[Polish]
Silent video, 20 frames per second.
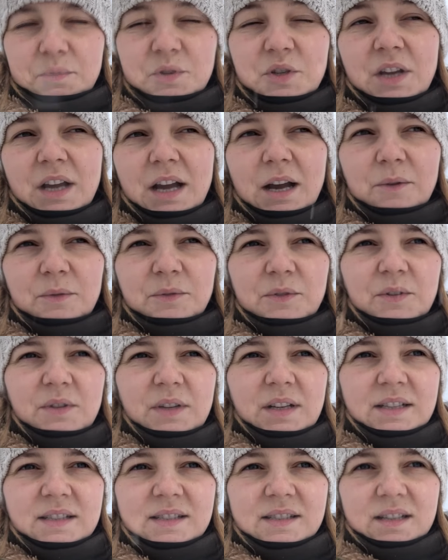Przyjechał do
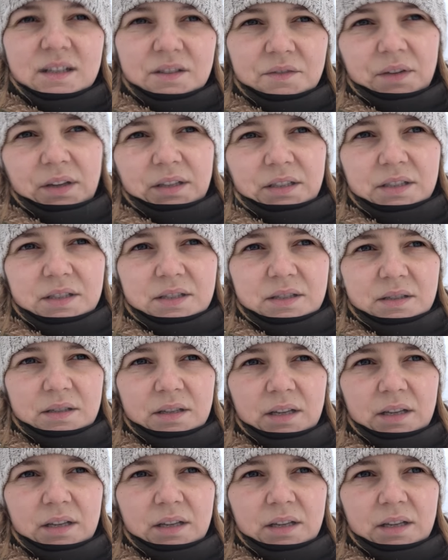nas z Radwanic.